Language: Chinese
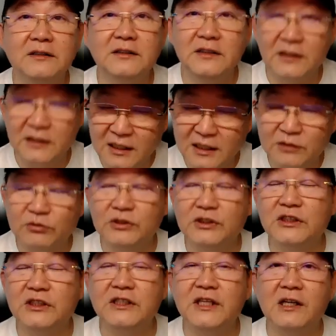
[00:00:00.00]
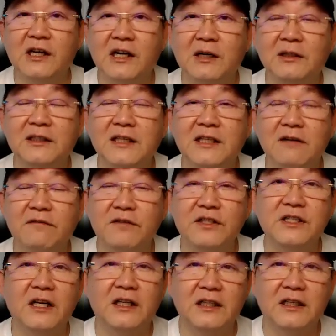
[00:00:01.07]
这个就是今天也跟大家分
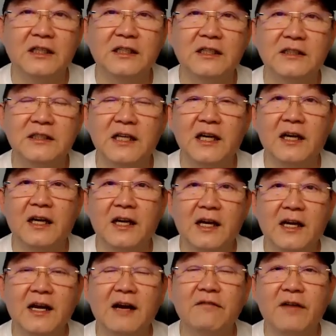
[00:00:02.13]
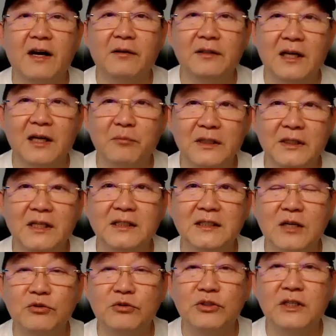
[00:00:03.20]
享的一些看法，那明天
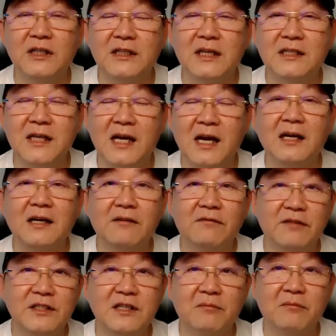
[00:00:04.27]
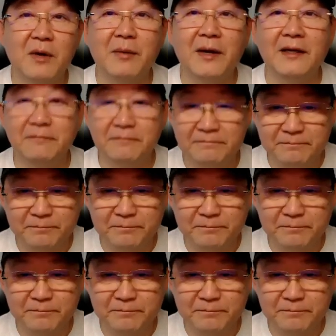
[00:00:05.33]
再继续跟大家分享，拜拜。